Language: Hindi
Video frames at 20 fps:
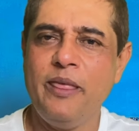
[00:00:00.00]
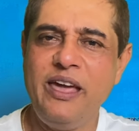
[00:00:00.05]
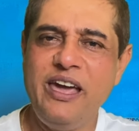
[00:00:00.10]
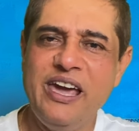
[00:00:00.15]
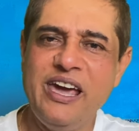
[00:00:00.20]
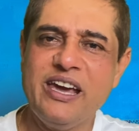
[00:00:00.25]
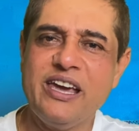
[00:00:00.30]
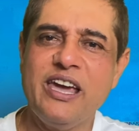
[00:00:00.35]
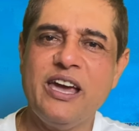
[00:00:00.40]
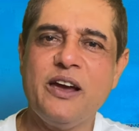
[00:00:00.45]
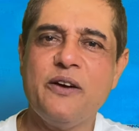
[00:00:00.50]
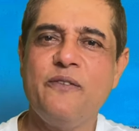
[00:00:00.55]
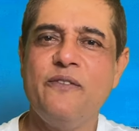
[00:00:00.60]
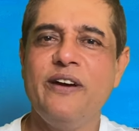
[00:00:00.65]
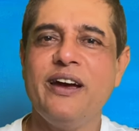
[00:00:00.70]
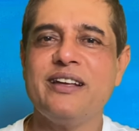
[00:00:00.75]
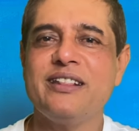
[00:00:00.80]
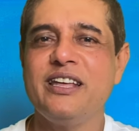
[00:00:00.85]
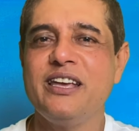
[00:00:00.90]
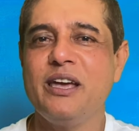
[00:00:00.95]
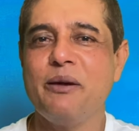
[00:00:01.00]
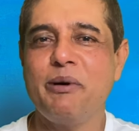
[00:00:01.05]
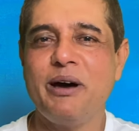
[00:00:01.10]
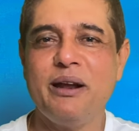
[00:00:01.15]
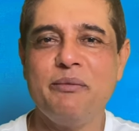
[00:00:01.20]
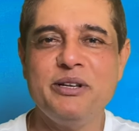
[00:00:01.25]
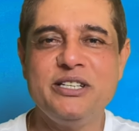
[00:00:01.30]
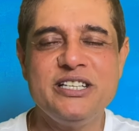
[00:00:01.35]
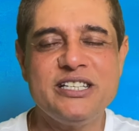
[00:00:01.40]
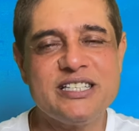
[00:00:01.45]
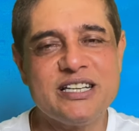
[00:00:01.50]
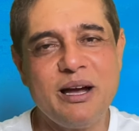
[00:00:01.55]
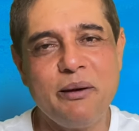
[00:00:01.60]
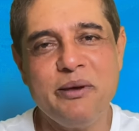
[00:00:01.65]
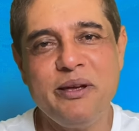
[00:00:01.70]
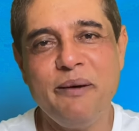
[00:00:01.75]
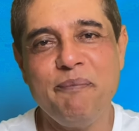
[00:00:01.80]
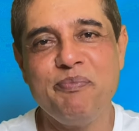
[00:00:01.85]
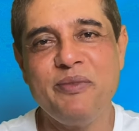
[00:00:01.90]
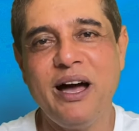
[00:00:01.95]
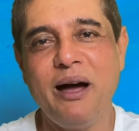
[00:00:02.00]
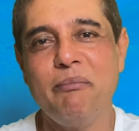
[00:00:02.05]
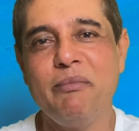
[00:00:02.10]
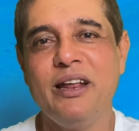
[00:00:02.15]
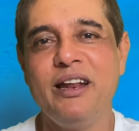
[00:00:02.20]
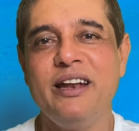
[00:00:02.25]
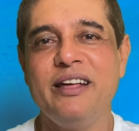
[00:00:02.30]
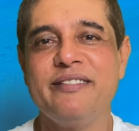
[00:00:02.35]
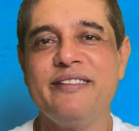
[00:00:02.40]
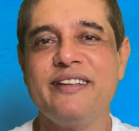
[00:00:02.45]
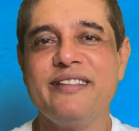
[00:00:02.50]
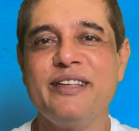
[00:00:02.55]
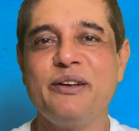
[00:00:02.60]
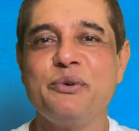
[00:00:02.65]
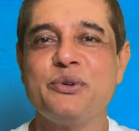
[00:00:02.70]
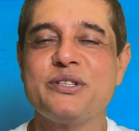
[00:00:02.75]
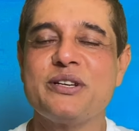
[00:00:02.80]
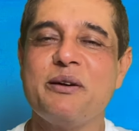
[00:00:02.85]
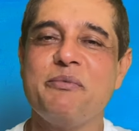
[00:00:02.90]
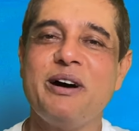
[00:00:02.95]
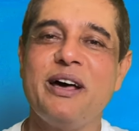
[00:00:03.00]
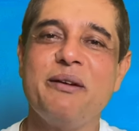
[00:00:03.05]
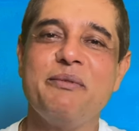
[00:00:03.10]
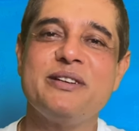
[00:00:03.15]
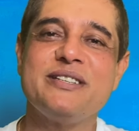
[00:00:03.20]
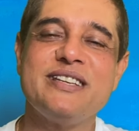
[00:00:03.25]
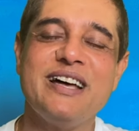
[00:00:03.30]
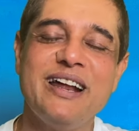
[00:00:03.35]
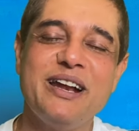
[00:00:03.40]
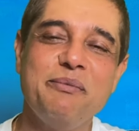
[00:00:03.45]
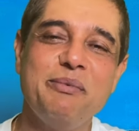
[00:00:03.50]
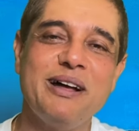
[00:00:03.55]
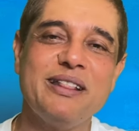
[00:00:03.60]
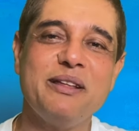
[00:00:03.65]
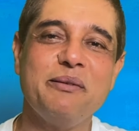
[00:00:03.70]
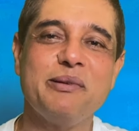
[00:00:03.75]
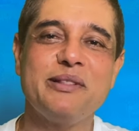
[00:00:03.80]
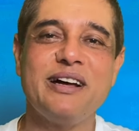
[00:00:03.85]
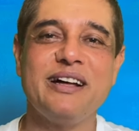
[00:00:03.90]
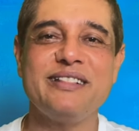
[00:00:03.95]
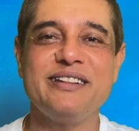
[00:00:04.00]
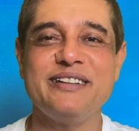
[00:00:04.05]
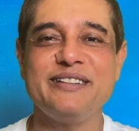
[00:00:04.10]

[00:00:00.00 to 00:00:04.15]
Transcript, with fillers: एक एक व्यक्ति के बारे में जिसका भी हम नाम ले लेते थे उसके बारे में सारी बातें बताते